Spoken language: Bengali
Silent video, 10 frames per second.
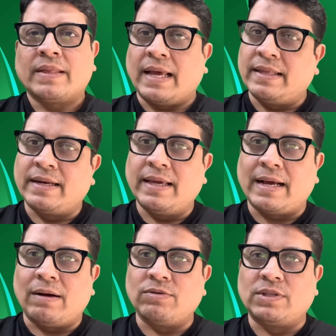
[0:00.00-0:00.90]
তাদের কি
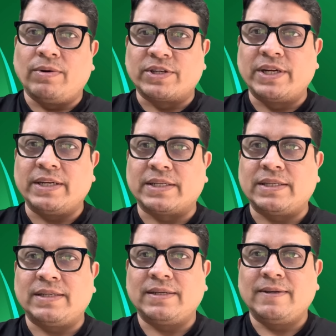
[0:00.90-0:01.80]
কাগজ দেওয়া শেষ
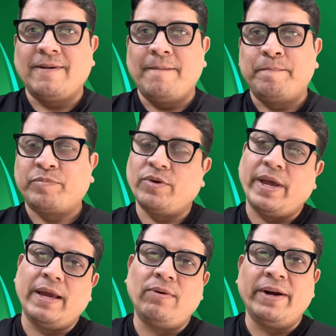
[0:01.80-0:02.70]
তো
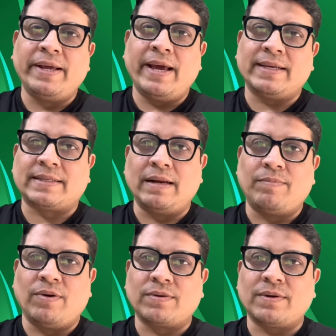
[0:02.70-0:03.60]
এগুলো নিয়ে আজকের ব্লগ